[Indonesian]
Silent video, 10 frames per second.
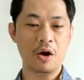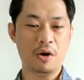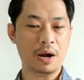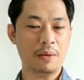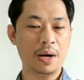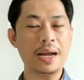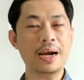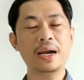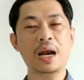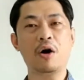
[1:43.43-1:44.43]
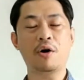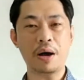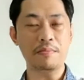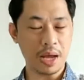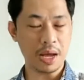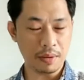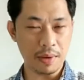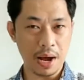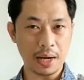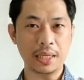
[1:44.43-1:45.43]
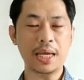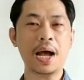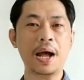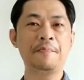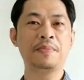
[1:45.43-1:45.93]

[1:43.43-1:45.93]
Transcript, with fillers: Orang benar adalah orang yang berbahagia